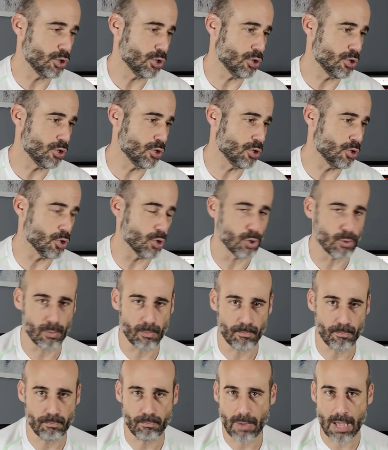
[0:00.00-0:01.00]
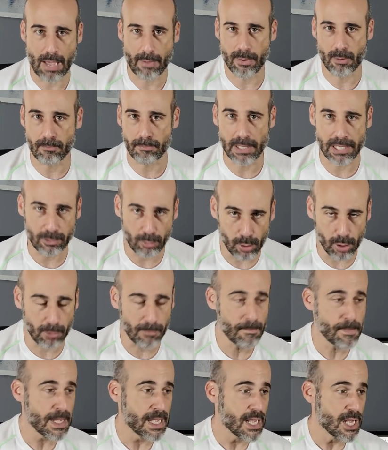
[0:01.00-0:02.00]
No vas a ver un
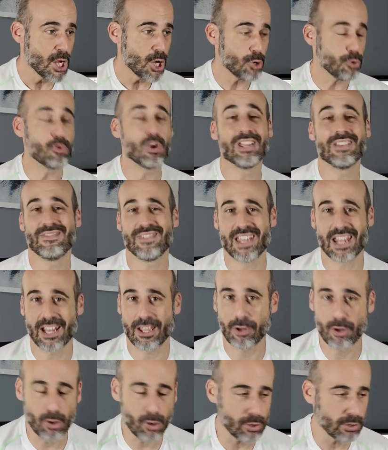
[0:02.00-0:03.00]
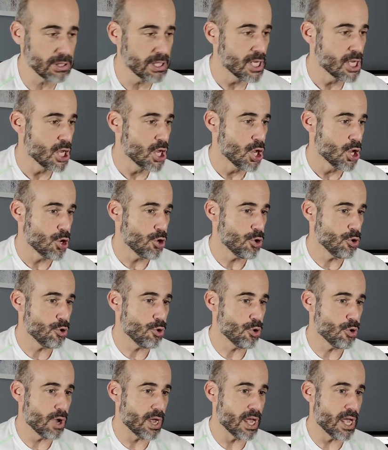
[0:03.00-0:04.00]
peliculón, no es Indiana Jones
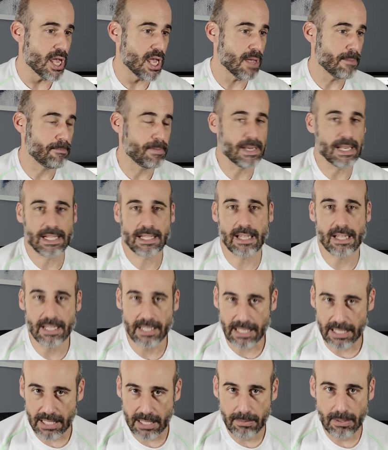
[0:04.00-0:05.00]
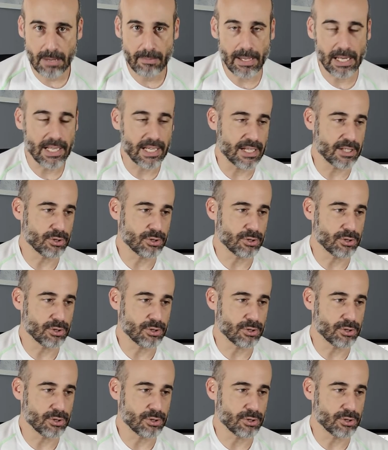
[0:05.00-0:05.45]
no es Piratas del Caribe, ¿vale?